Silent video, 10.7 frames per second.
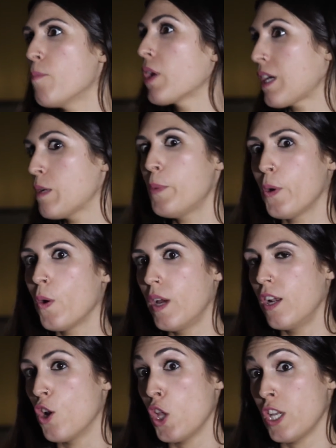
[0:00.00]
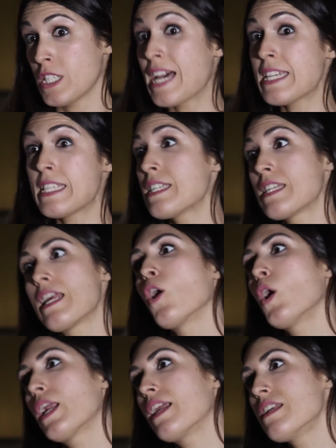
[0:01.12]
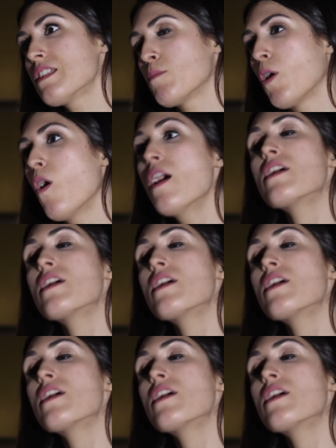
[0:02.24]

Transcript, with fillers: Por ejemplo, lo de los hashtags es algo clarísimo.